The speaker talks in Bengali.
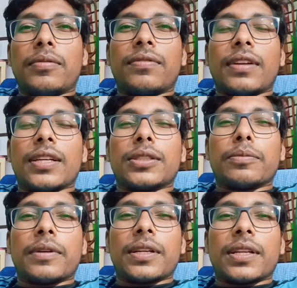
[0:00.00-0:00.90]
ফালাইতে
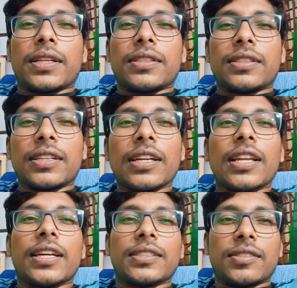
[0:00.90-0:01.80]
পারে নাই
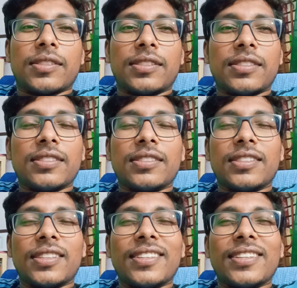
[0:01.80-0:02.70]
ইংল্যান্ড
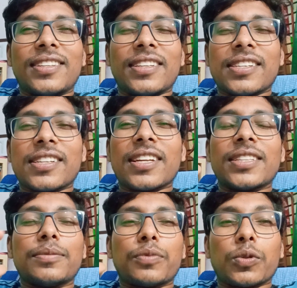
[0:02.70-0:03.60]

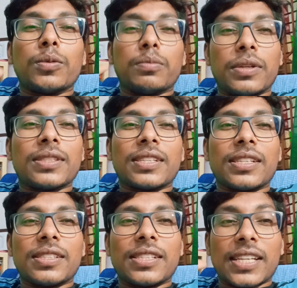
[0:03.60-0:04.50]
ইংল্যান্ড প্রথম ম্যাচে
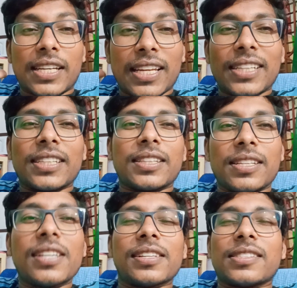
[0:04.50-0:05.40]
যে খেলাটা
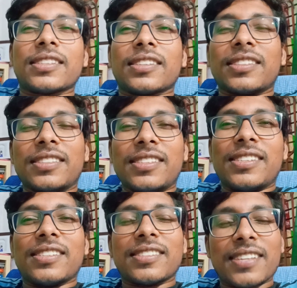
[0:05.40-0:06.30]
দিয়েছে
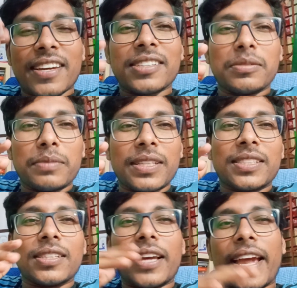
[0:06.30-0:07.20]
সেকেন্ড
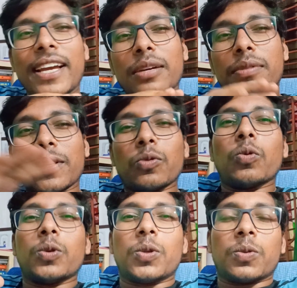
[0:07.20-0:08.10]
ম্যাচে একেবারে
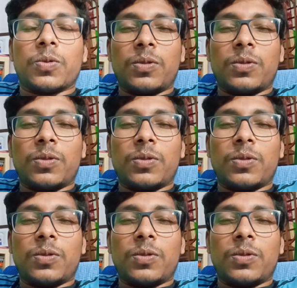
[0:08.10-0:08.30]
উল্টো